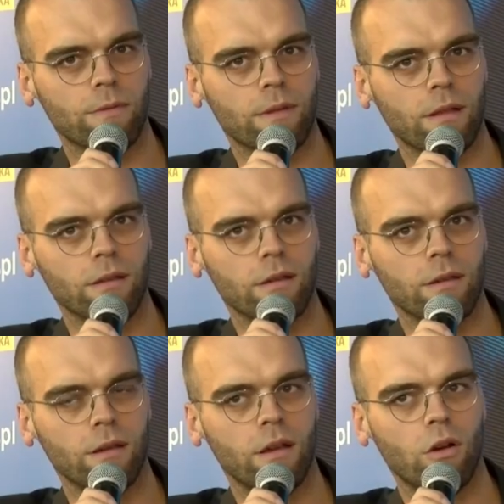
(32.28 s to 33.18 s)
w
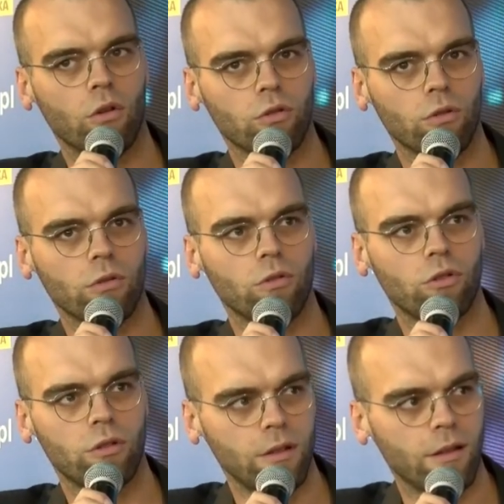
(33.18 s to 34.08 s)
stanie
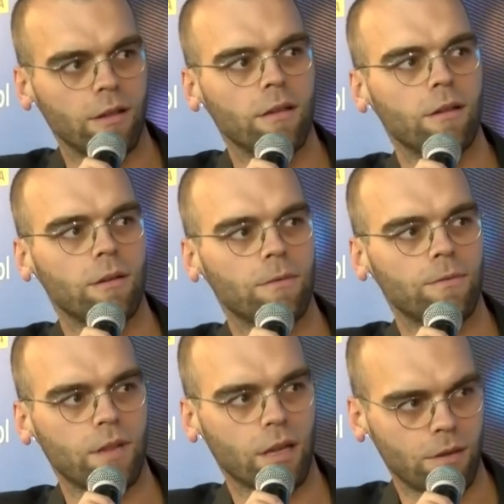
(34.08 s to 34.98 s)
osiągnąć tyle
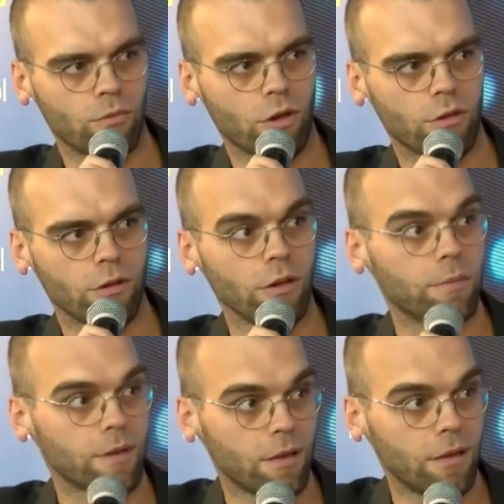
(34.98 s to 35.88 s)
w takim czasie? I
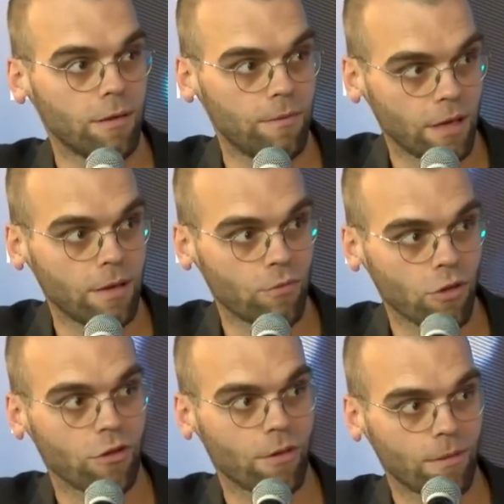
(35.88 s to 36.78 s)
pytanie, w jakim
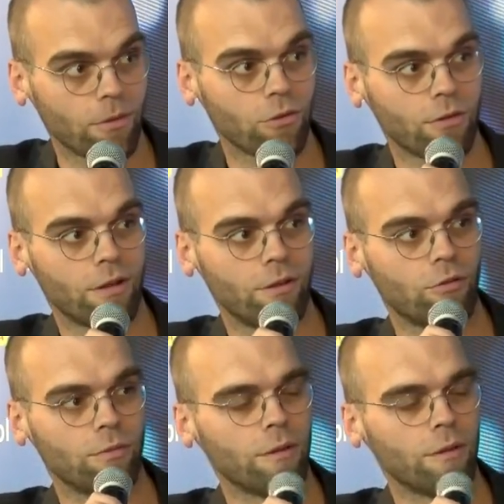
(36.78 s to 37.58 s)
czasie co osiągnęliśmy?